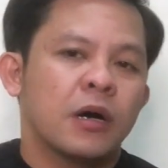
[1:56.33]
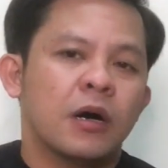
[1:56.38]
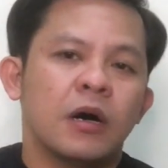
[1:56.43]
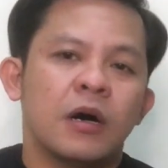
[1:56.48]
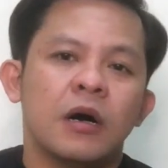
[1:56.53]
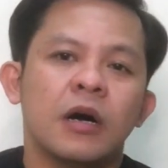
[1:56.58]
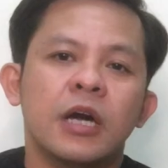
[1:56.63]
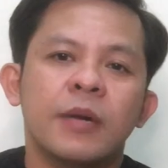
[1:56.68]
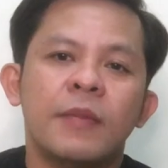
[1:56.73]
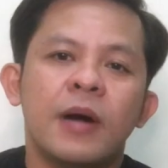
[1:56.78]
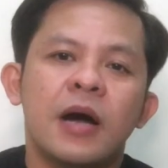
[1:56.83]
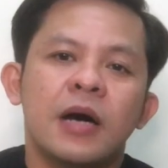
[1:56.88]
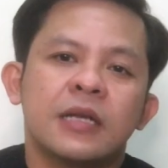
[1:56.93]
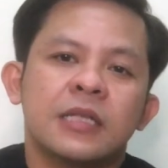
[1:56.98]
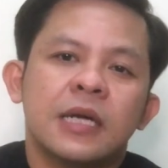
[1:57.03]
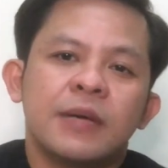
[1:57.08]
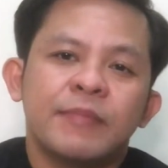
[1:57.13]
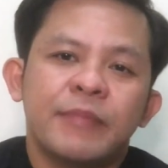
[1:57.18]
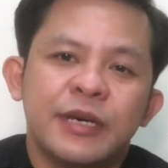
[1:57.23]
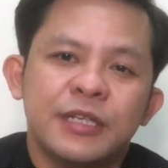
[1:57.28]
So okay mga
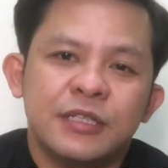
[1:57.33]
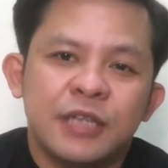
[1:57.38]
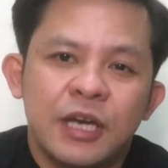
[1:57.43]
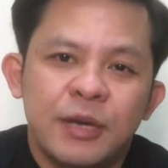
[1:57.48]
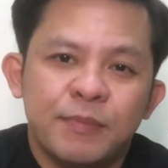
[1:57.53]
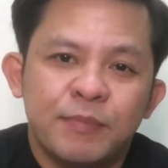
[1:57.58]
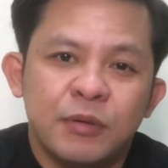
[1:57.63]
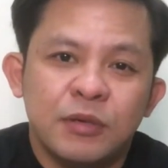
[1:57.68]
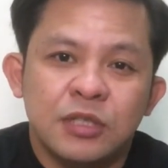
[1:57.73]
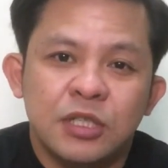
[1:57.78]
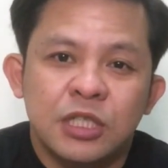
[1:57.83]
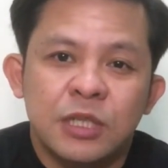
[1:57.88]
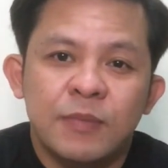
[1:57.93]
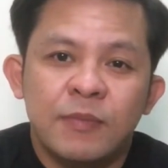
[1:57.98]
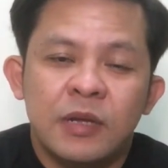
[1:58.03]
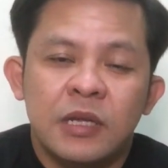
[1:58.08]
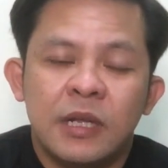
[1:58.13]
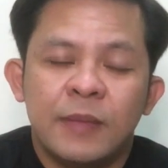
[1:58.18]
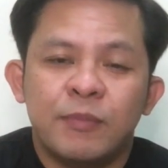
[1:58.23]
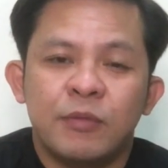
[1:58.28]
katambikes, ngayon po
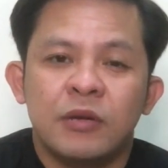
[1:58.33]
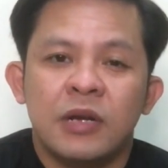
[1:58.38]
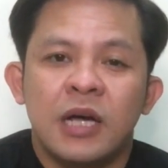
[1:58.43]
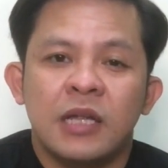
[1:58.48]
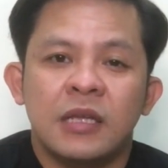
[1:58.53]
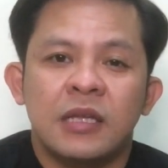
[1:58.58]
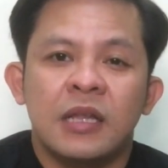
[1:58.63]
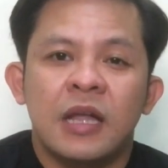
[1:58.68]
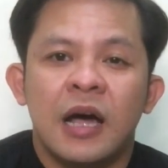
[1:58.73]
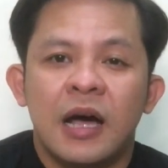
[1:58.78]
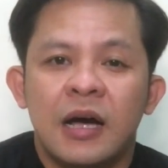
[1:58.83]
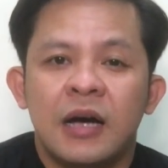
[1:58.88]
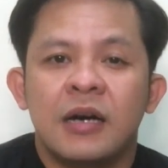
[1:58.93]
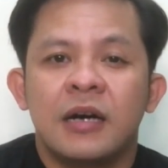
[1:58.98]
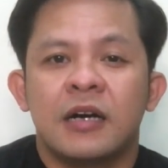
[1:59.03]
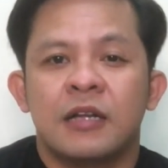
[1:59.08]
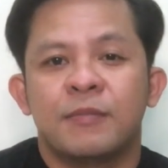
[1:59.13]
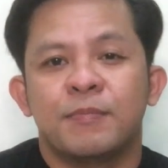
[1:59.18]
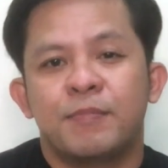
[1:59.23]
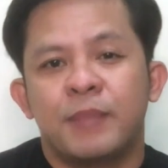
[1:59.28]
sisimulan na po natin ang
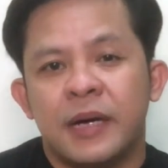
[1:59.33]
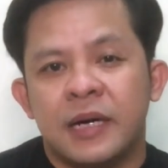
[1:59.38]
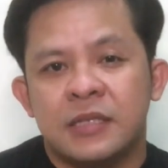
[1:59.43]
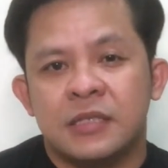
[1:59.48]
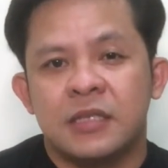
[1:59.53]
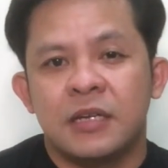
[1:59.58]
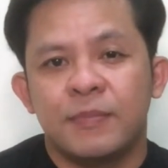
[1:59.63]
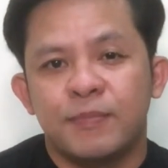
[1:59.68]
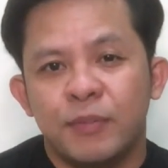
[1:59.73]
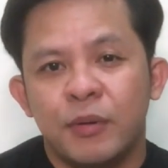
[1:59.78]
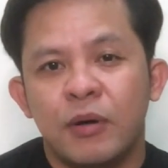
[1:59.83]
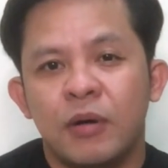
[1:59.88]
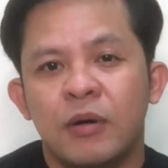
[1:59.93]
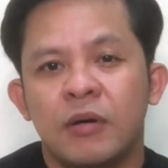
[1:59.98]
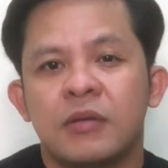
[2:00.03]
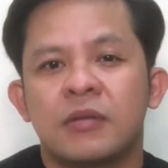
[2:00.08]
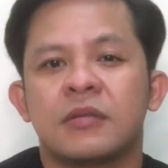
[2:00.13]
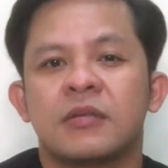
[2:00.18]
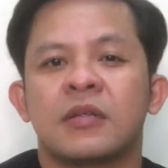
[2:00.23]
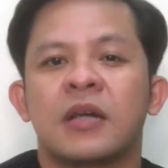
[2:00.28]
unboxing
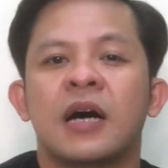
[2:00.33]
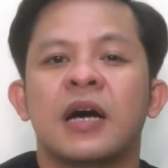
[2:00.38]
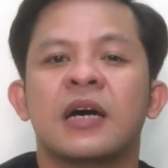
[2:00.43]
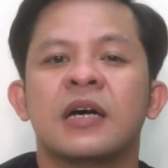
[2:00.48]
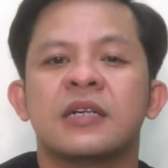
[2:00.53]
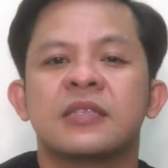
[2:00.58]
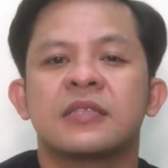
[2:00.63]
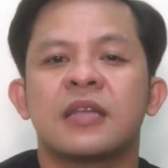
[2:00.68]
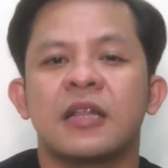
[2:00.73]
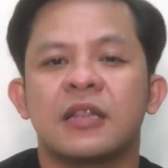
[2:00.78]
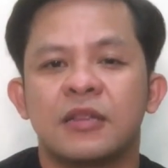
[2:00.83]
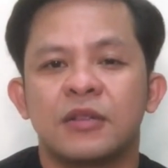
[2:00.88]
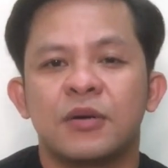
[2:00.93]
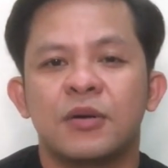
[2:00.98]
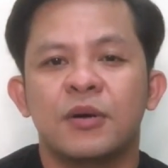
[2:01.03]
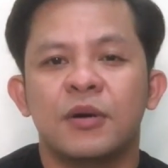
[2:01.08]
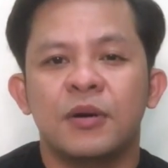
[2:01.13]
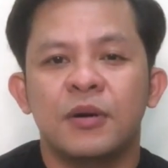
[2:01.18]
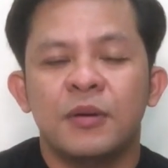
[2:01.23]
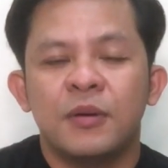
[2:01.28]
po ng
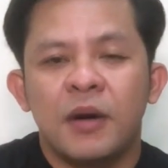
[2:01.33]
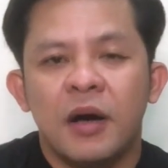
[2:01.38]
tatlong